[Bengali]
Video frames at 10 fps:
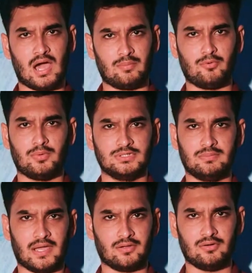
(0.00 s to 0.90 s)
আর প্রবাসী
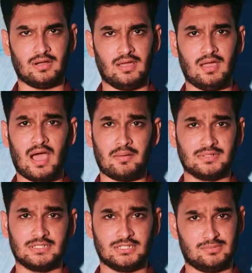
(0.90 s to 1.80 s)
ভাইগণরা
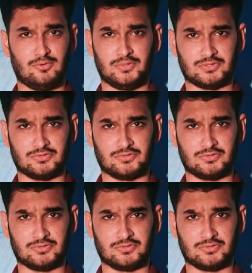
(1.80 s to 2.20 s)
আমাদের দেশে প্রবেশ